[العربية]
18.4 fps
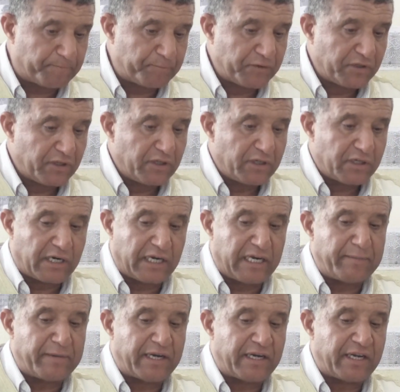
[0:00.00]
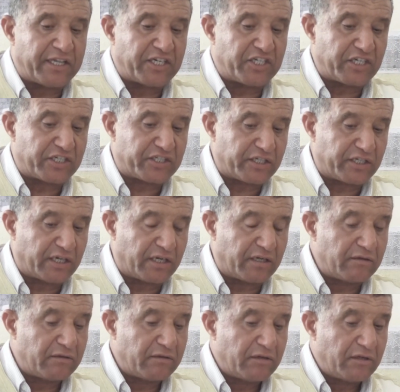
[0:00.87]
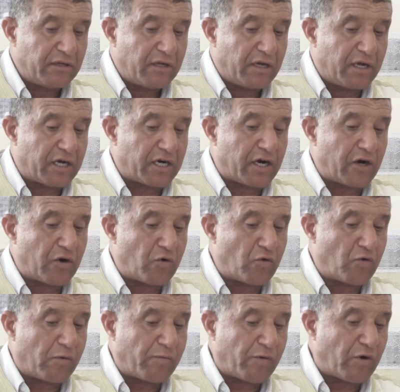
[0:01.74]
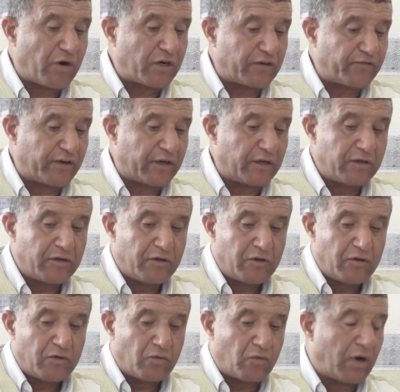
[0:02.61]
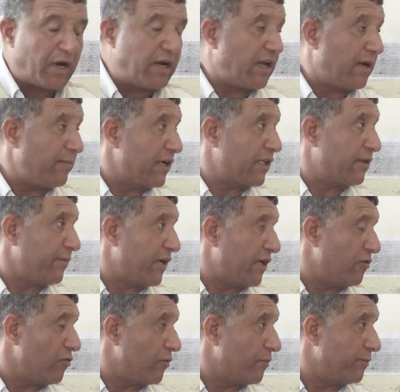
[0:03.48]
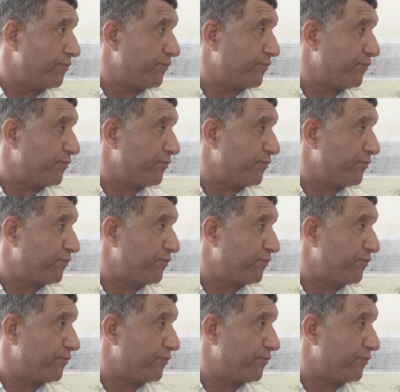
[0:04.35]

إيه؟ كلمة على هذه الشخصية اراءه ومواقفه وهل عملت معه؟